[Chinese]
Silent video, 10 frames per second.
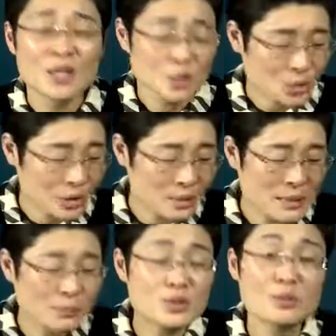同学们，
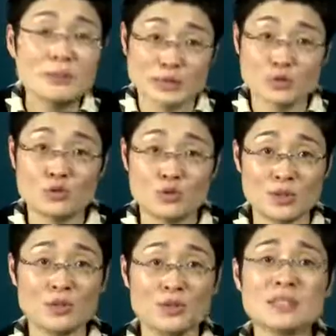咱们不是每次都举
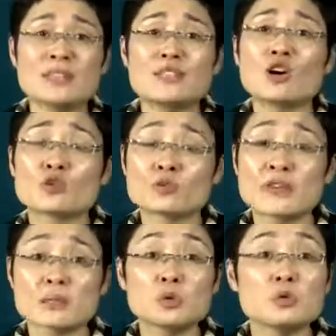英语。那你告诉
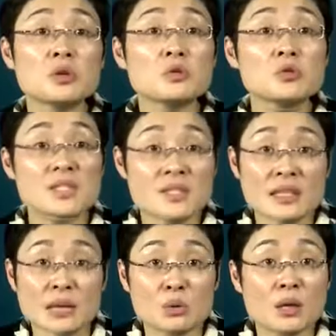为什么农民工都进城
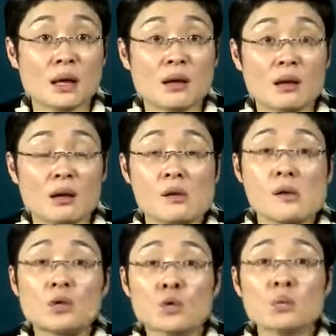打工了？
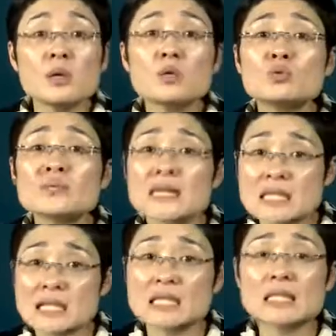农民工在
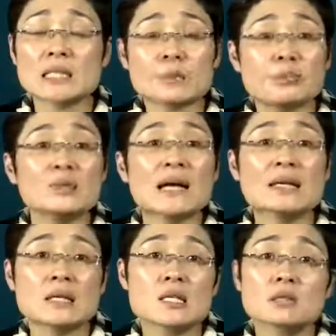城市里不但
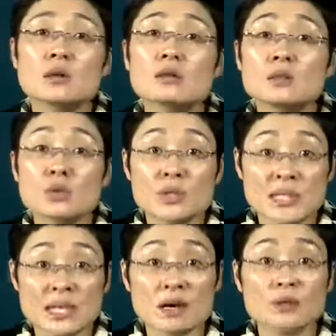能挣到更多的
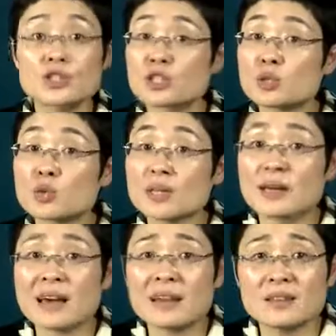钱，而且生活的很
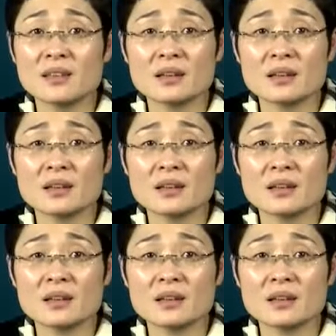安逸，